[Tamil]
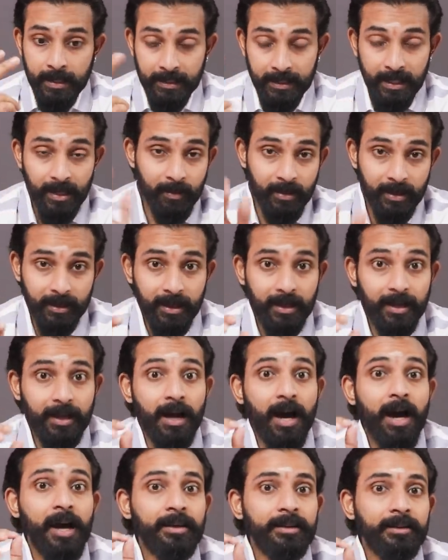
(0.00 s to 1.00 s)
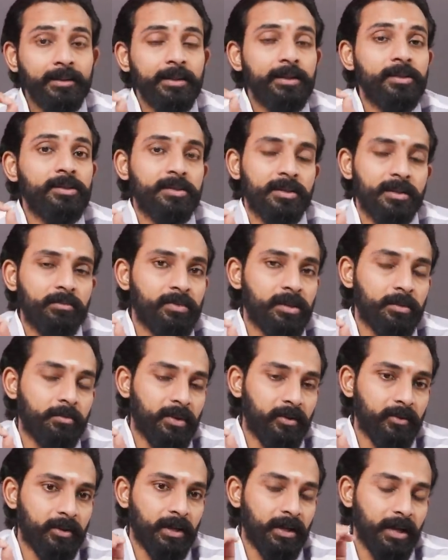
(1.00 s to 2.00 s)
இதே பாருங்கள் கார்த்தி கார்த்திக் சிதம்பரம்
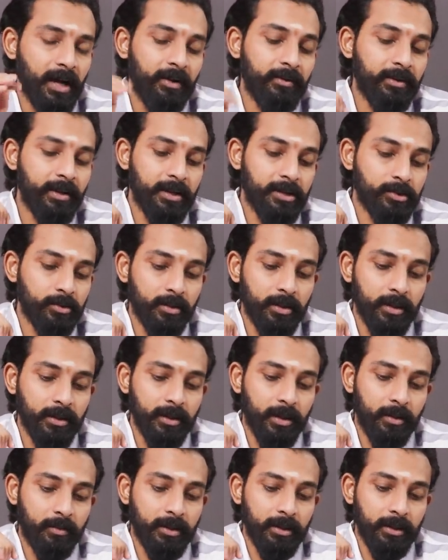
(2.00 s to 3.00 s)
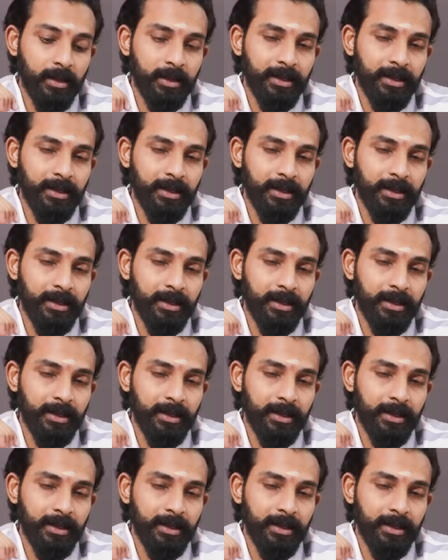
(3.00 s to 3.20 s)
அவர்கள் அவர் என்ன சொல்கிறாரு அப்படின்னா